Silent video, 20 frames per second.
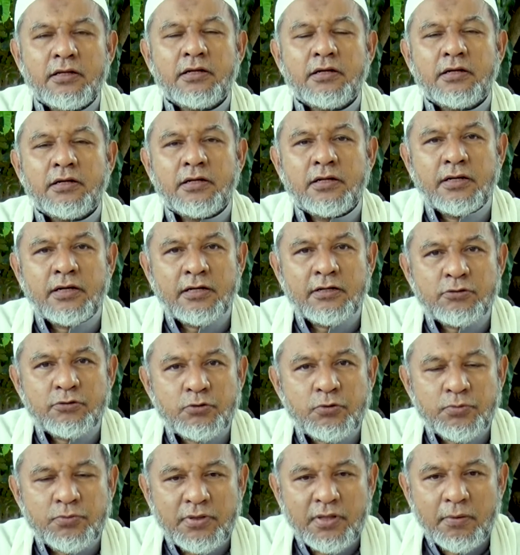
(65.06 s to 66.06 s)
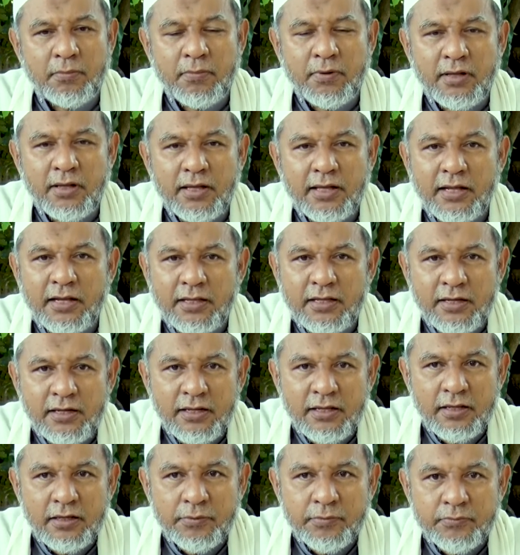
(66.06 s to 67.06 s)
Dengan subtema kali
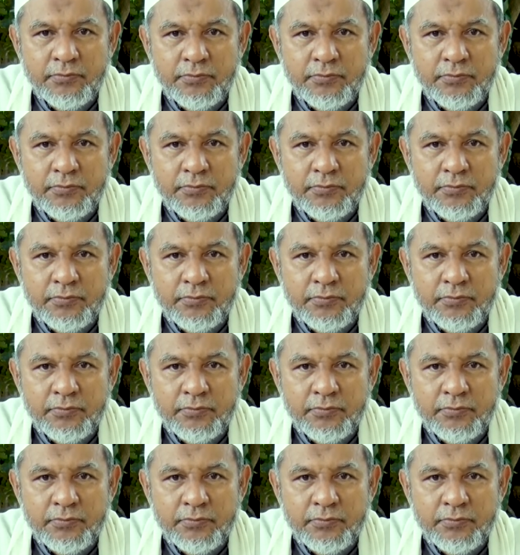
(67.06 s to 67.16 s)
ini,